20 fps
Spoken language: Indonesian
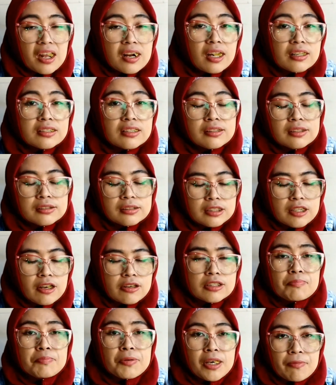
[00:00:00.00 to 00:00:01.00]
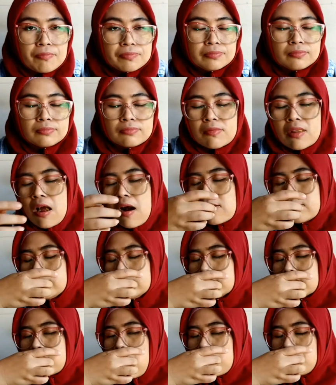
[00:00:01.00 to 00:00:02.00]
enaknya di sini sepi
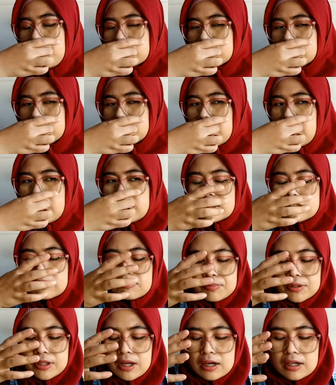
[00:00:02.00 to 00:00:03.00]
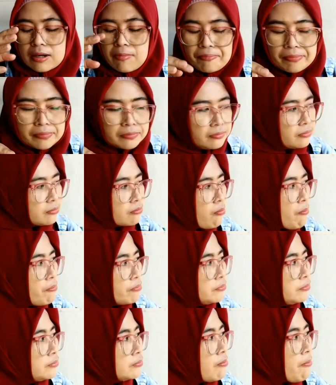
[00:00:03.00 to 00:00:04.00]
maksudnya jalannya sepi adem
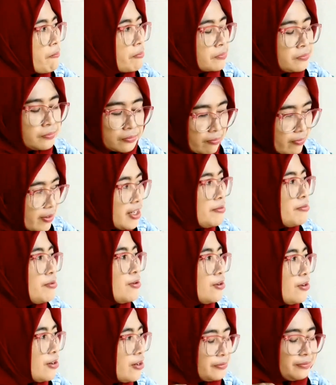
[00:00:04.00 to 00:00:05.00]
ibu